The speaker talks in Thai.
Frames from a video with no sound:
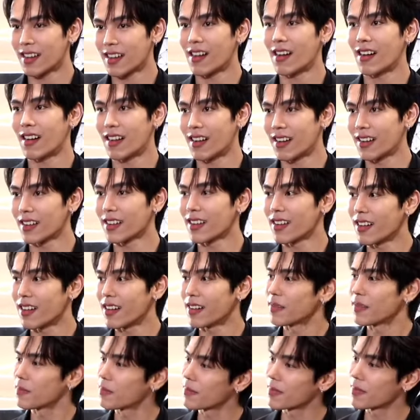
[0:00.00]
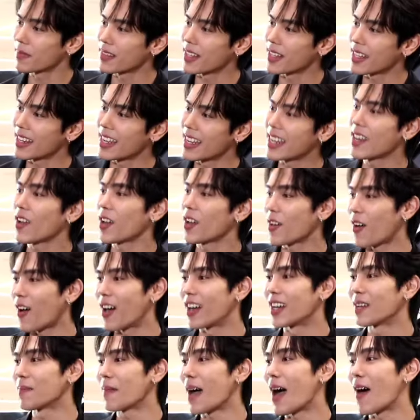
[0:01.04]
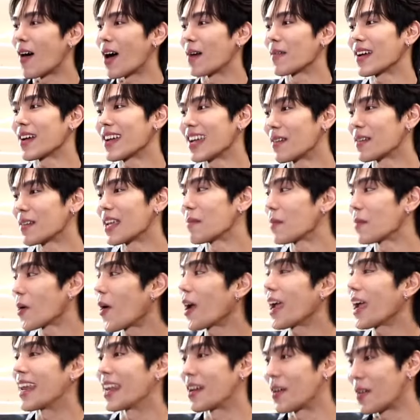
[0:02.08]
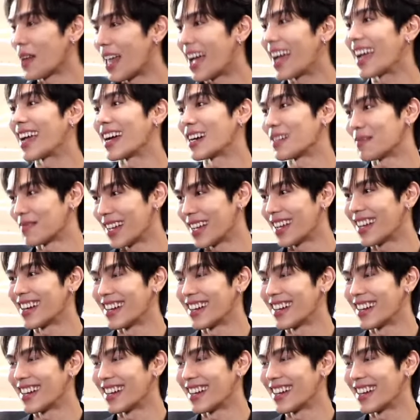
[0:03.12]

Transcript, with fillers: ก็ก็นิดนิดหน่อยหน่อยหรือเปล่าครับ ก็ยังยังไม่ค่อยเห็นเท่าไหร่ครับ